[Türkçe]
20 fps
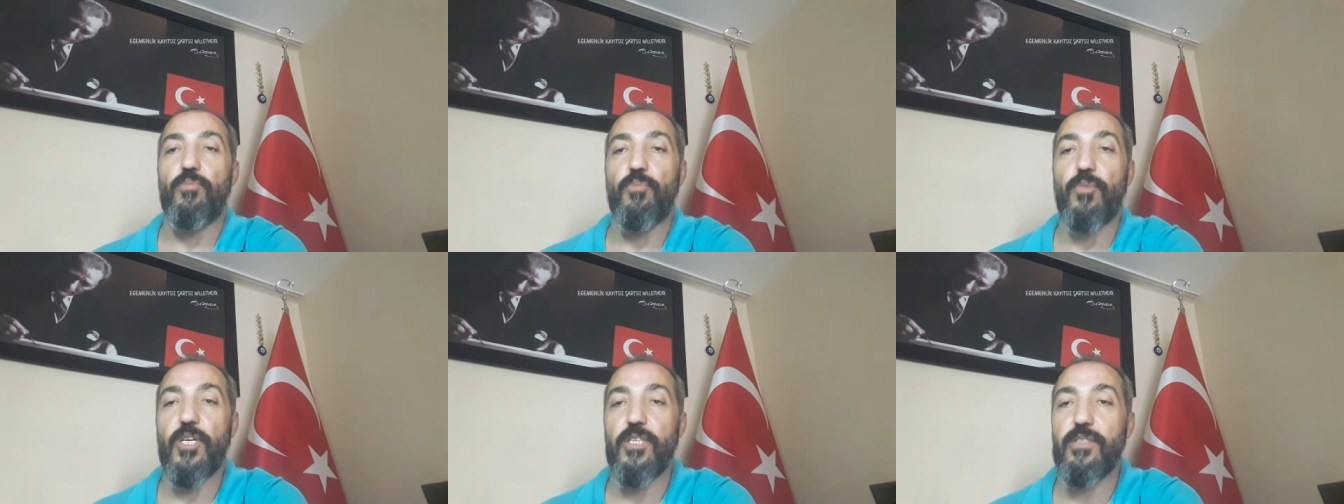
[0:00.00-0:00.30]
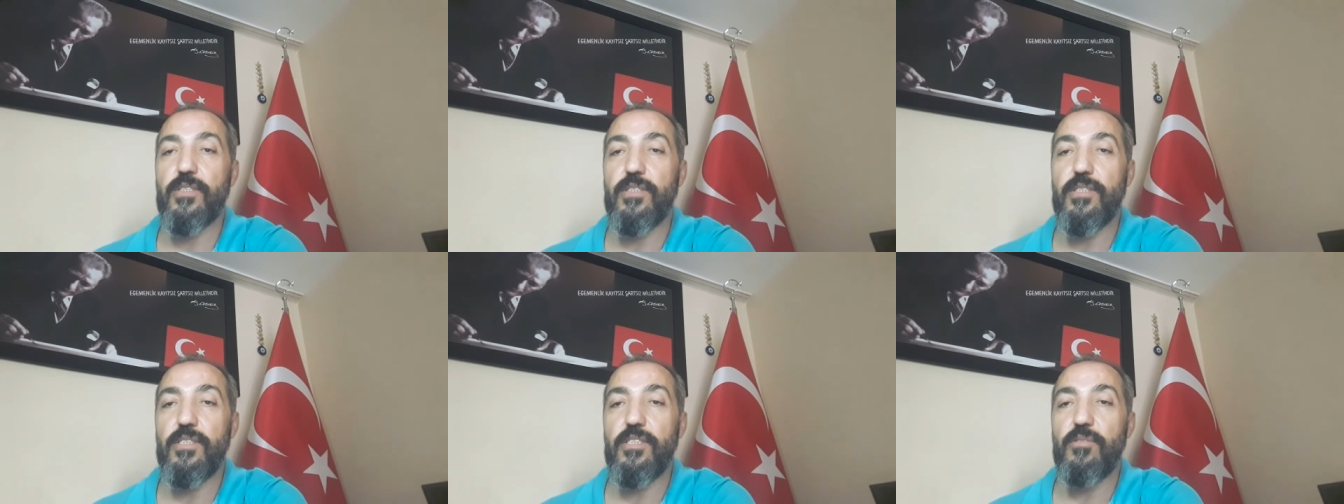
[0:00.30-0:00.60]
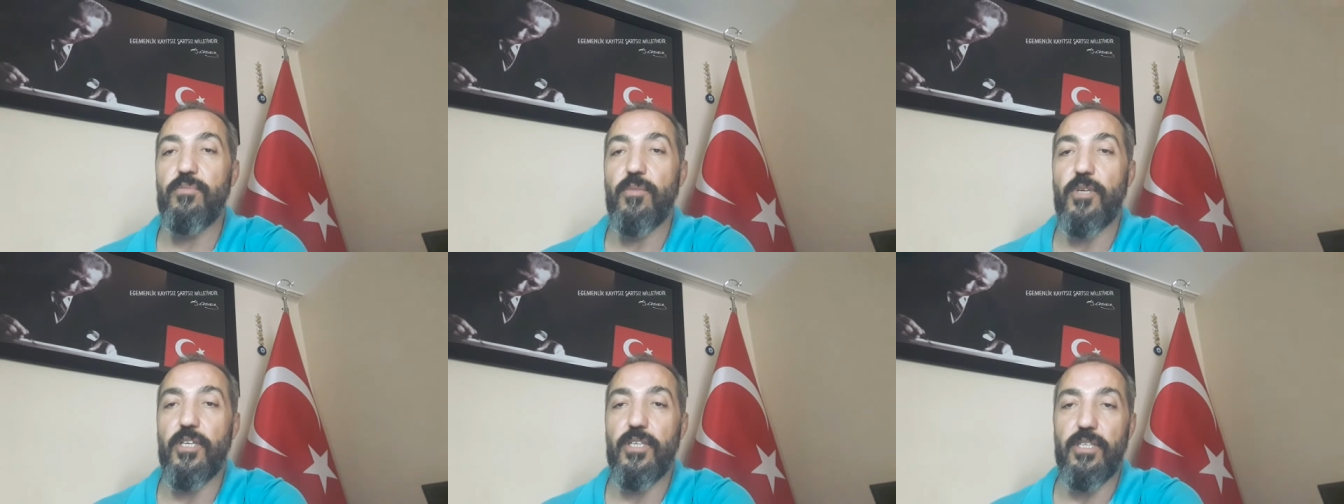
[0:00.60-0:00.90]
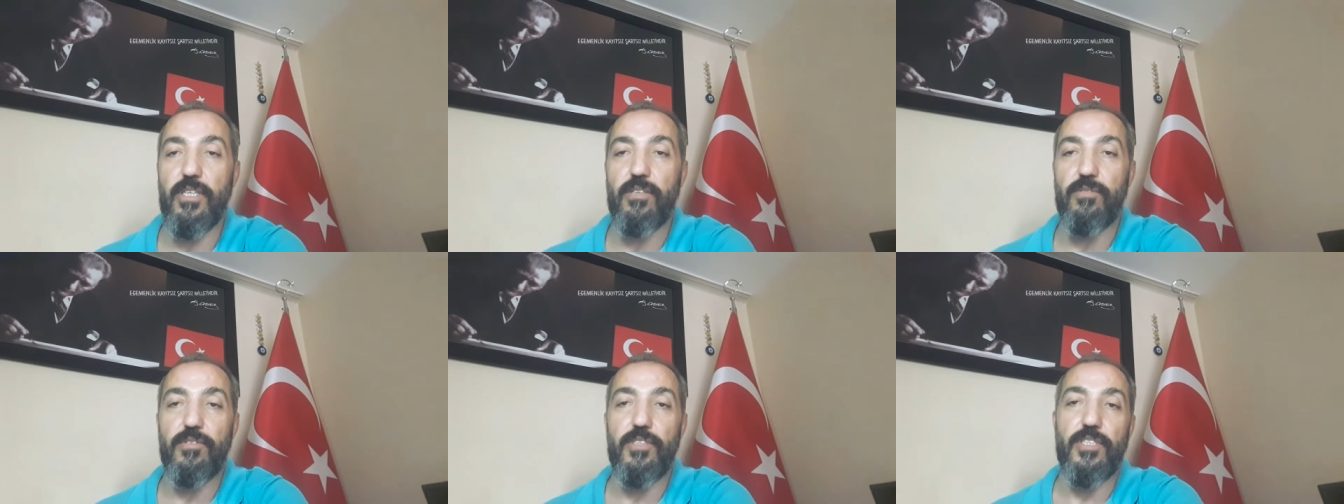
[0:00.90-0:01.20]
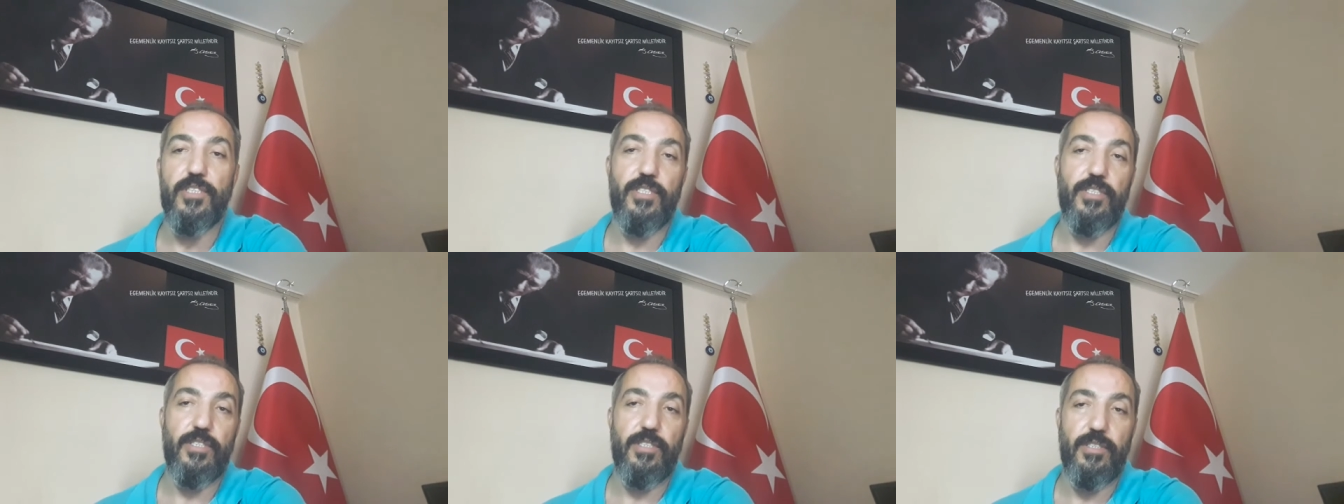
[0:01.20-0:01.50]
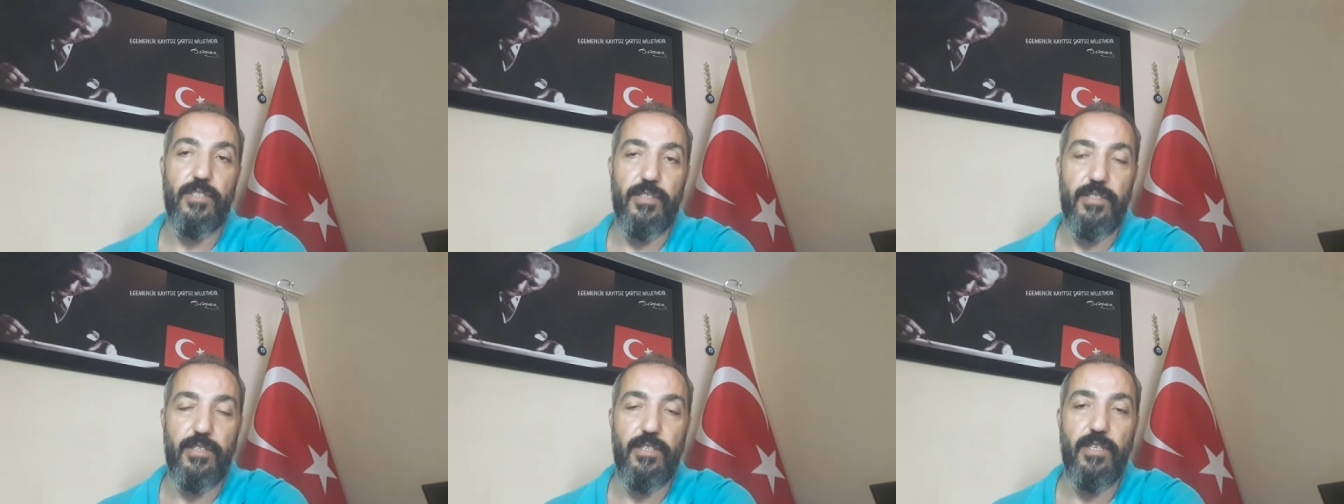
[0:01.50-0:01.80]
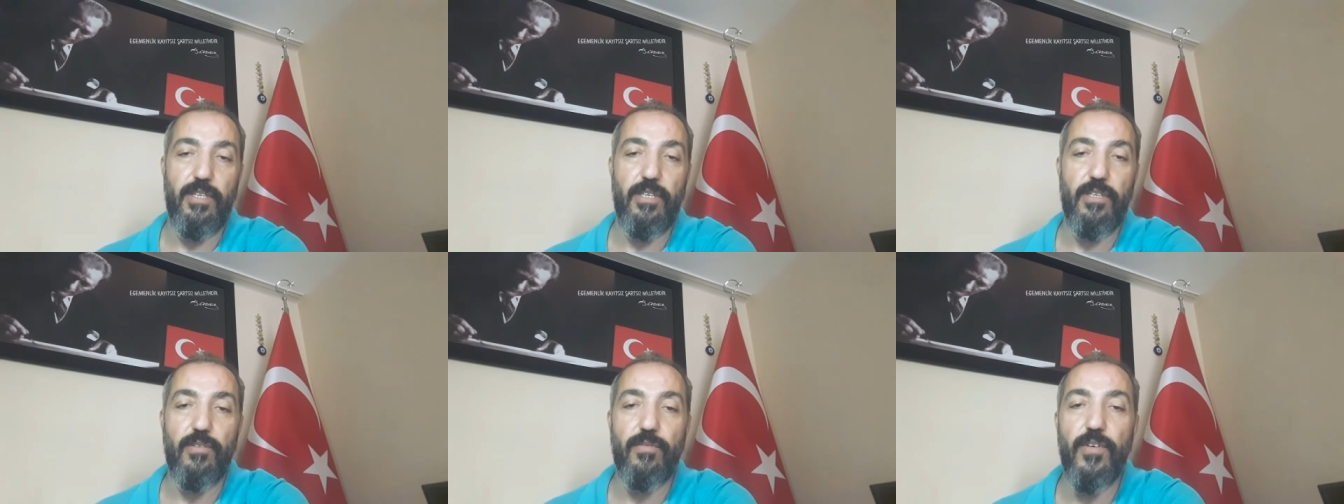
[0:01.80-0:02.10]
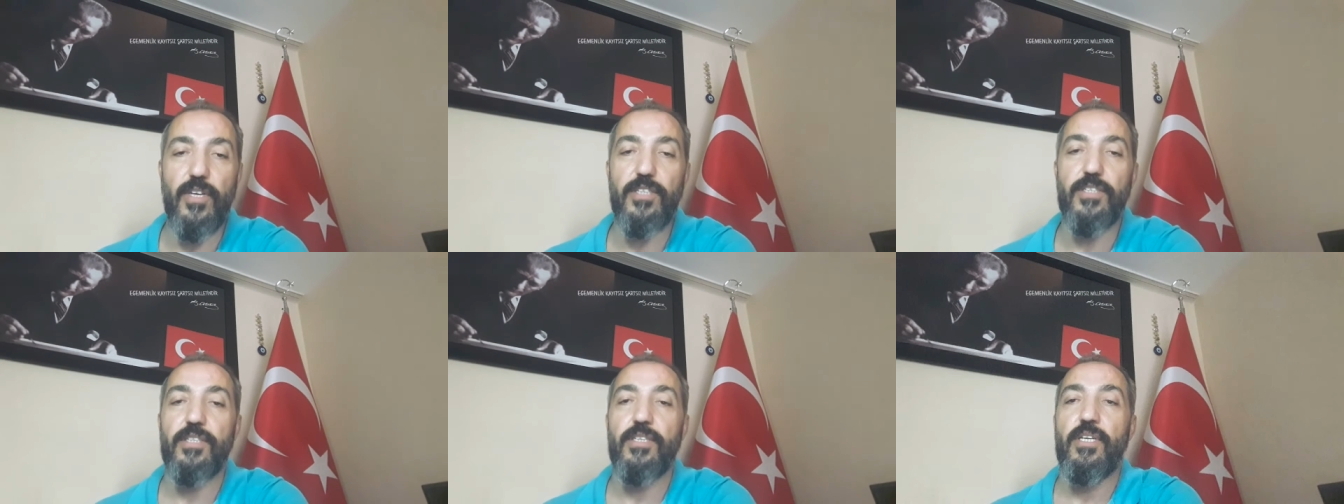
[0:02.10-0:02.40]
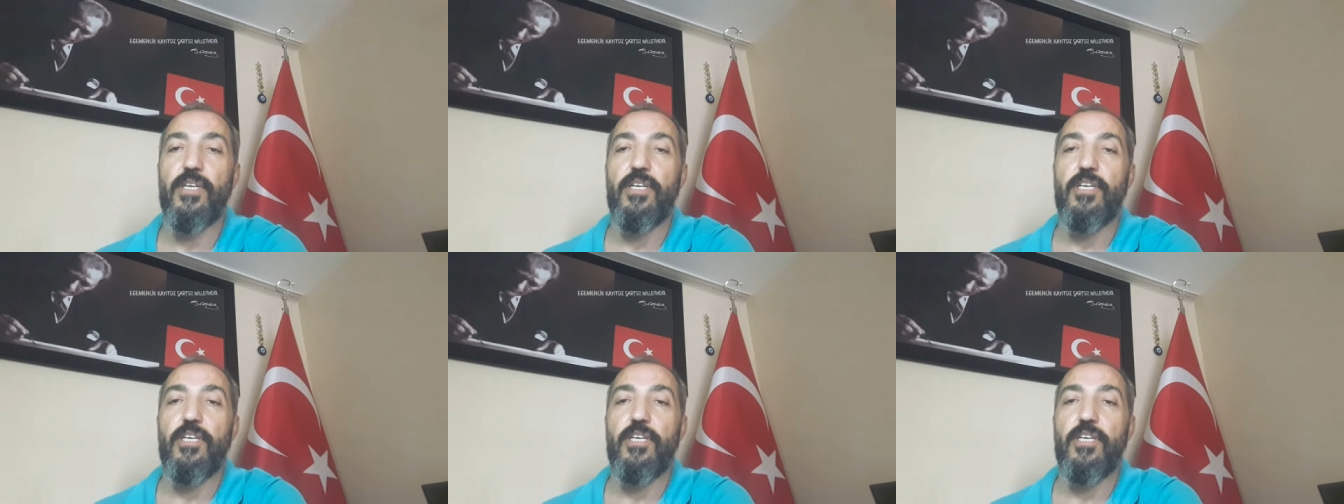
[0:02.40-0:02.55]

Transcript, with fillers: Maddi manevi sıkıntılar var.